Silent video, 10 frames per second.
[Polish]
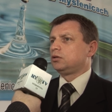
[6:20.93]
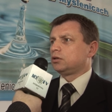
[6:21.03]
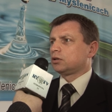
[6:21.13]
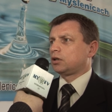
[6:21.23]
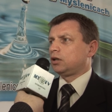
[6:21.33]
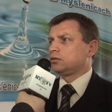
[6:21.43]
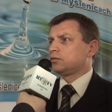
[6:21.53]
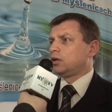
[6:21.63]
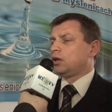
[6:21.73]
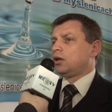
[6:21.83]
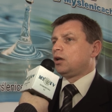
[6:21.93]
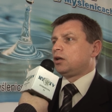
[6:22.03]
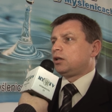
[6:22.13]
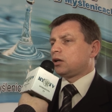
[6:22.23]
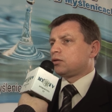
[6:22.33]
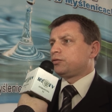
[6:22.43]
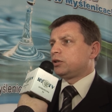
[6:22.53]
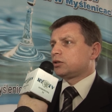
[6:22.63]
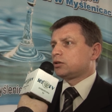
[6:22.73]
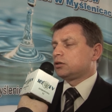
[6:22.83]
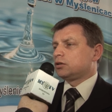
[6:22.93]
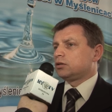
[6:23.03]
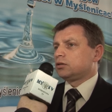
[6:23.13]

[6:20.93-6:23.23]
innych krajów, jak również